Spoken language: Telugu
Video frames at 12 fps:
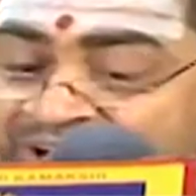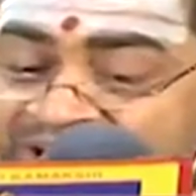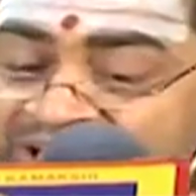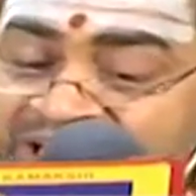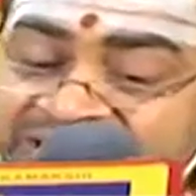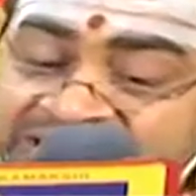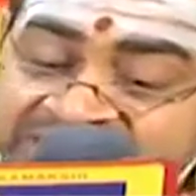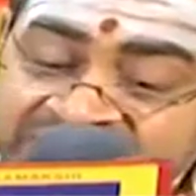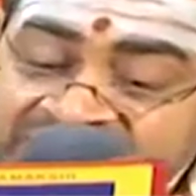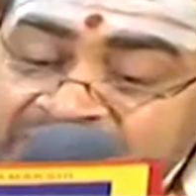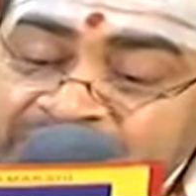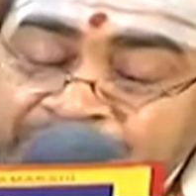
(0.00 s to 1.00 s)
ఆకాశ
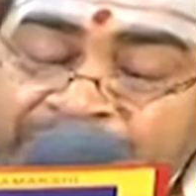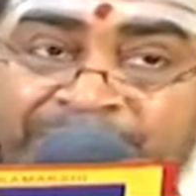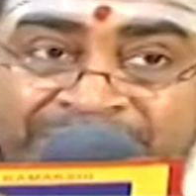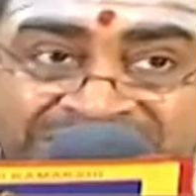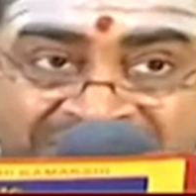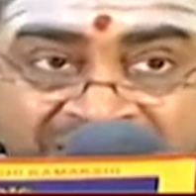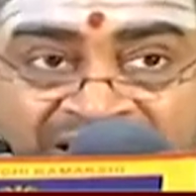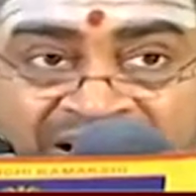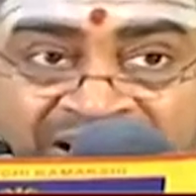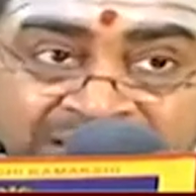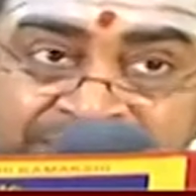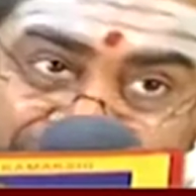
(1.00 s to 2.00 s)
శరీరం బ్రహ్మ
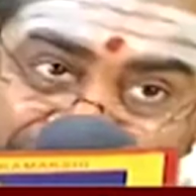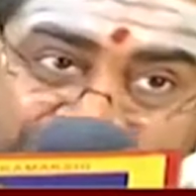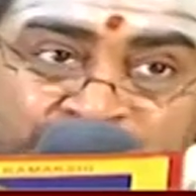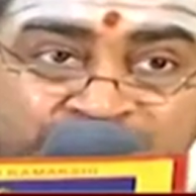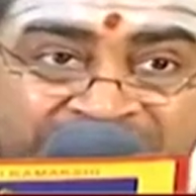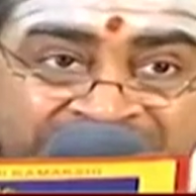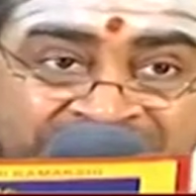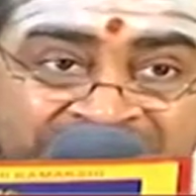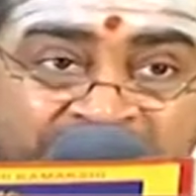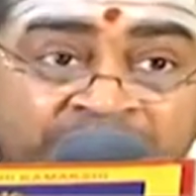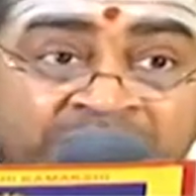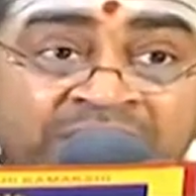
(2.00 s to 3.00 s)
సనాదం బిందు
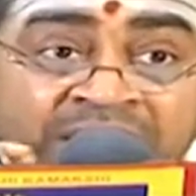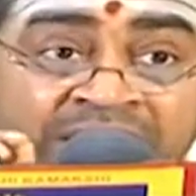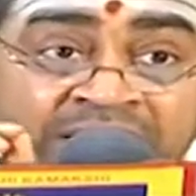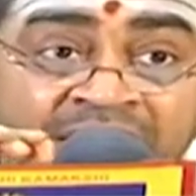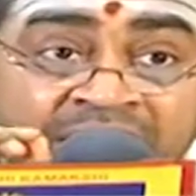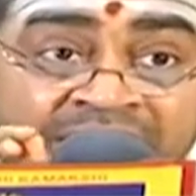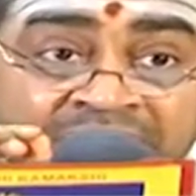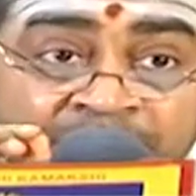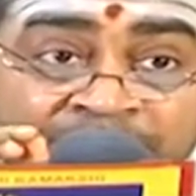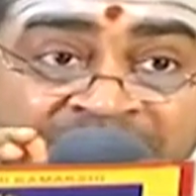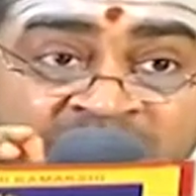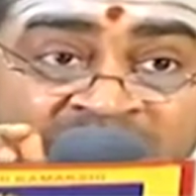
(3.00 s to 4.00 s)
సన్నితం నాద
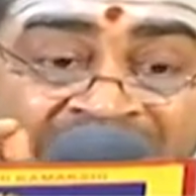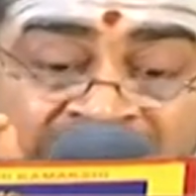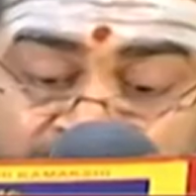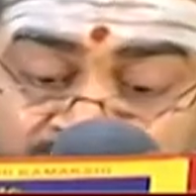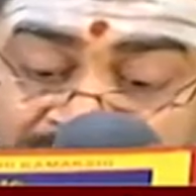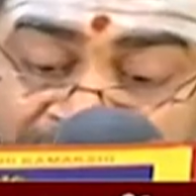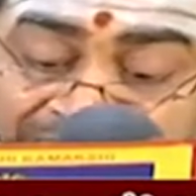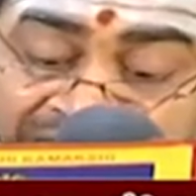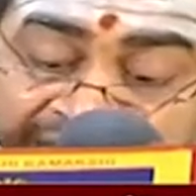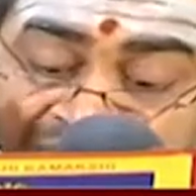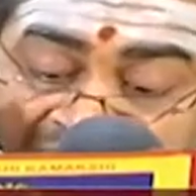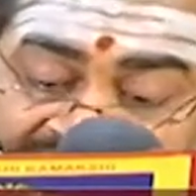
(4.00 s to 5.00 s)

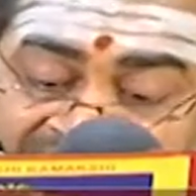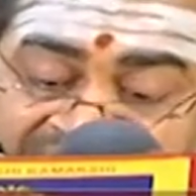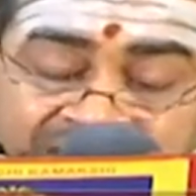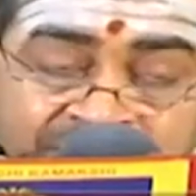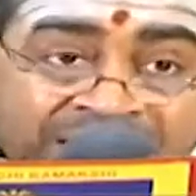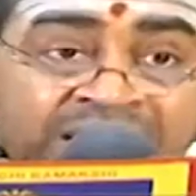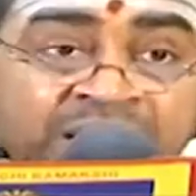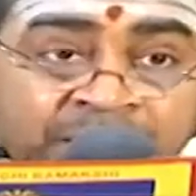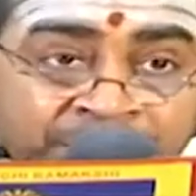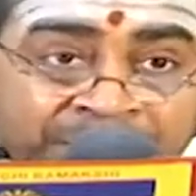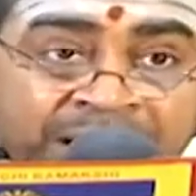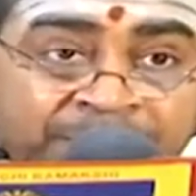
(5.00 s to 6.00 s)
బిందువాత్మకమైన ఆకాశమే
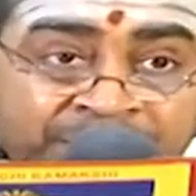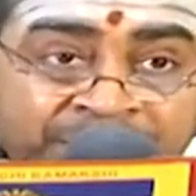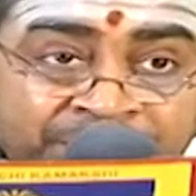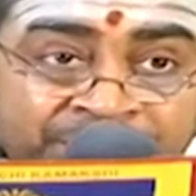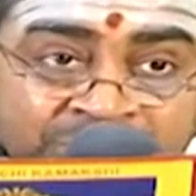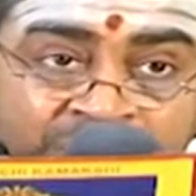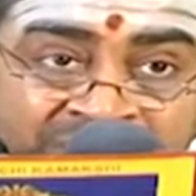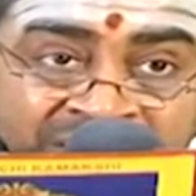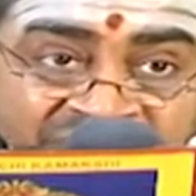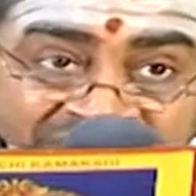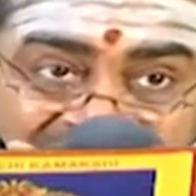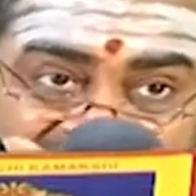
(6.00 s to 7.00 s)
పరబ్రహ్మ యొక్క
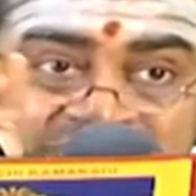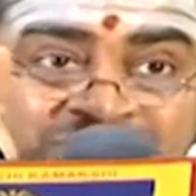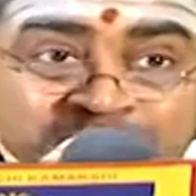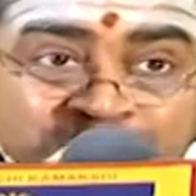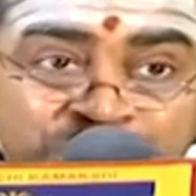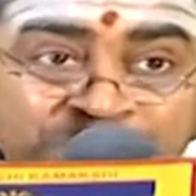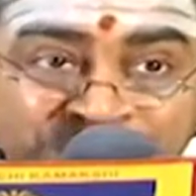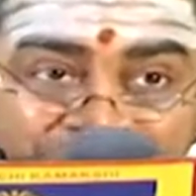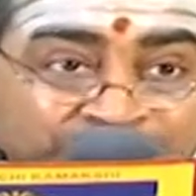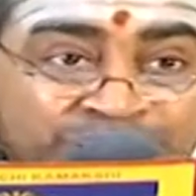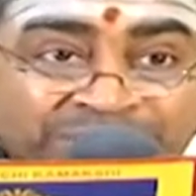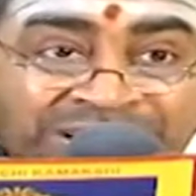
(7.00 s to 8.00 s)
వ్యక్త
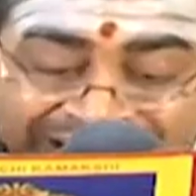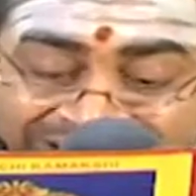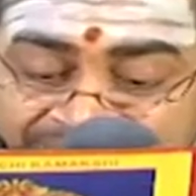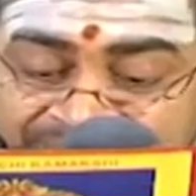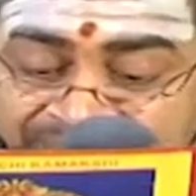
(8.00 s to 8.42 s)
స్వరూపము అన్నారు ఇక్కడ